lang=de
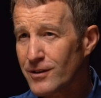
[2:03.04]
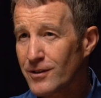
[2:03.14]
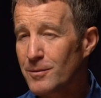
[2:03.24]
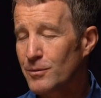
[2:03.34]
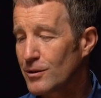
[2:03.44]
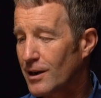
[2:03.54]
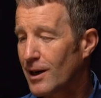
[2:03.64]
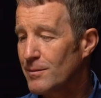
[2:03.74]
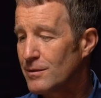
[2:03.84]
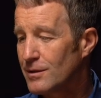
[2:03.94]
das
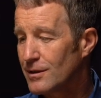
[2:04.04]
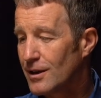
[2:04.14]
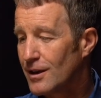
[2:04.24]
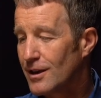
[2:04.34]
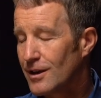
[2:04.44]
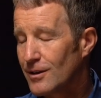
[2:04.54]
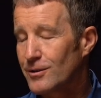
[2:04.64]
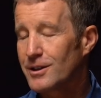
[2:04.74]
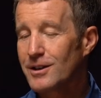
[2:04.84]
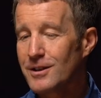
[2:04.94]
Programm
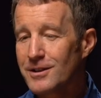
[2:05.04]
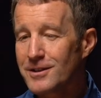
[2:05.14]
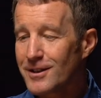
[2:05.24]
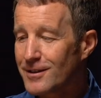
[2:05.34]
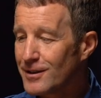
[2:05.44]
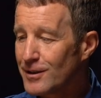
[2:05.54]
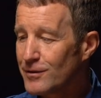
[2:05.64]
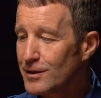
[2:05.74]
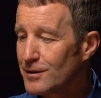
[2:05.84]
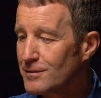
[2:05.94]
oder die
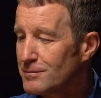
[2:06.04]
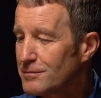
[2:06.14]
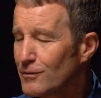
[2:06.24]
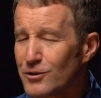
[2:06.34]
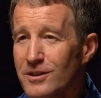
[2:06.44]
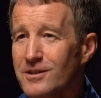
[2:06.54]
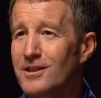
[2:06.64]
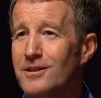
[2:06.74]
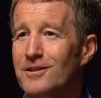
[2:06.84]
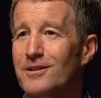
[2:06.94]
Initiative. Was ist
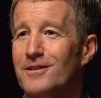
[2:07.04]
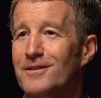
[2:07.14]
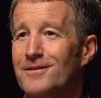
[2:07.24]
das?